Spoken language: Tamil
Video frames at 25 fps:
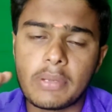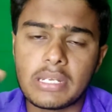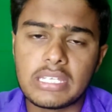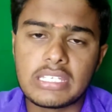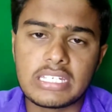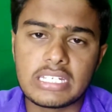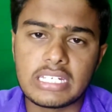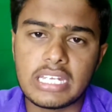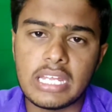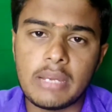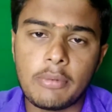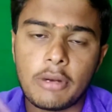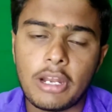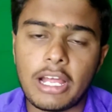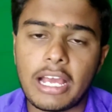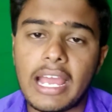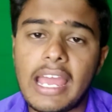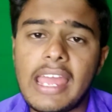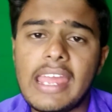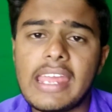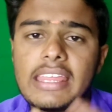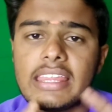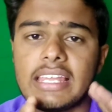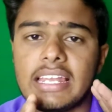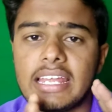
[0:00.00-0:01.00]
பிரிச்சுக்கிட்டே
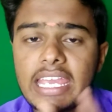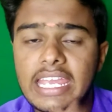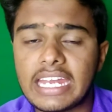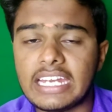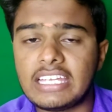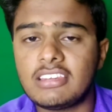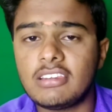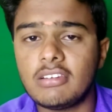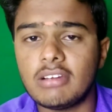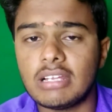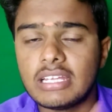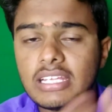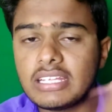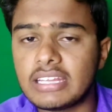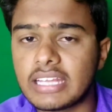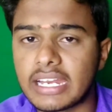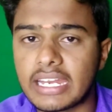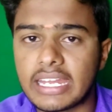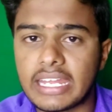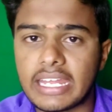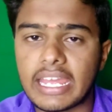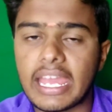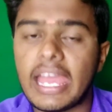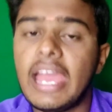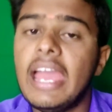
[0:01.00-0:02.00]
போலாங்க இதுல கிட்ஸ் வந்து
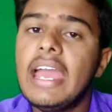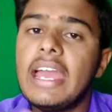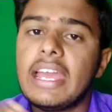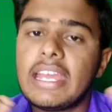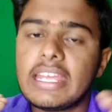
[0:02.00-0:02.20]
தனிங்க